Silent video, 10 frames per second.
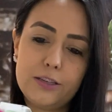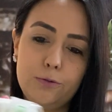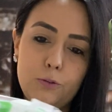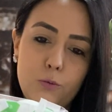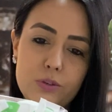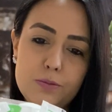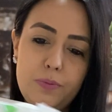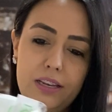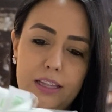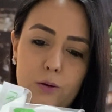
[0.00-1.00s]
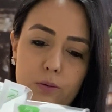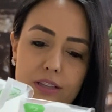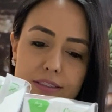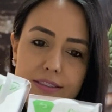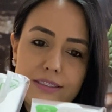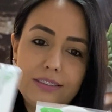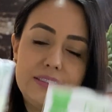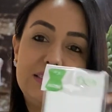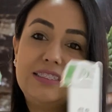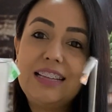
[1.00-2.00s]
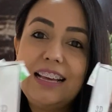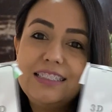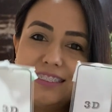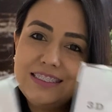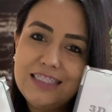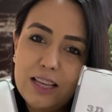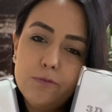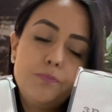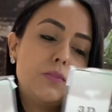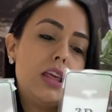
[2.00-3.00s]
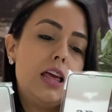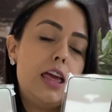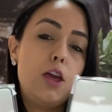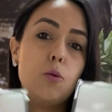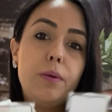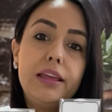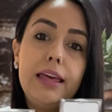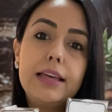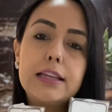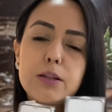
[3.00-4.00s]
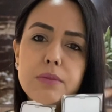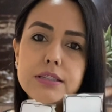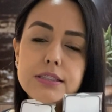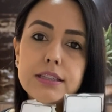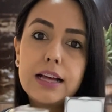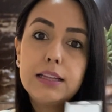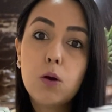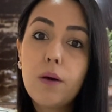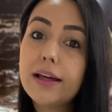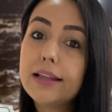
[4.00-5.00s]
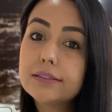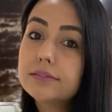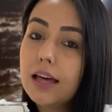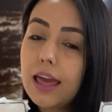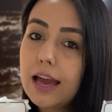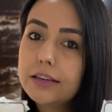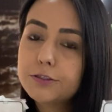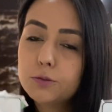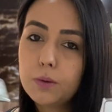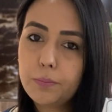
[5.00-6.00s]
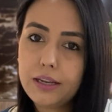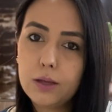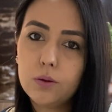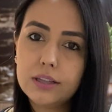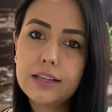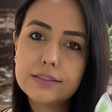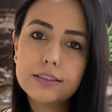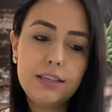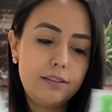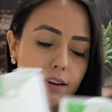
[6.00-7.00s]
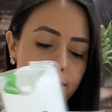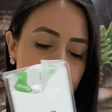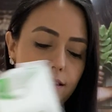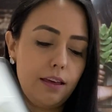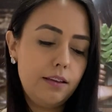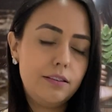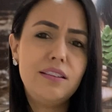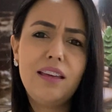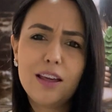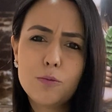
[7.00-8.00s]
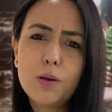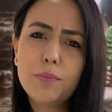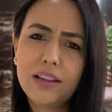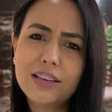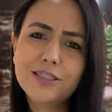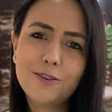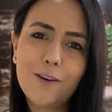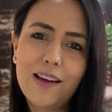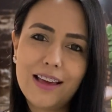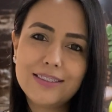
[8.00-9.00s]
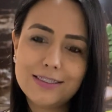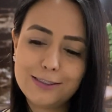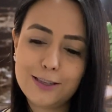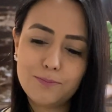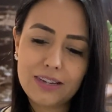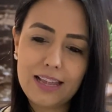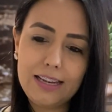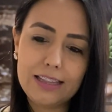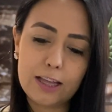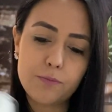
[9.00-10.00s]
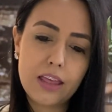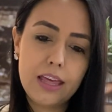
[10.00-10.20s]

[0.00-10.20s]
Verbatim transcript: São duas películas 3D. Eu paguei aqui na minha cidade 40 reais numa película dessa aqui 3D e era uma embalagem igual a essa, assim, amarelinha.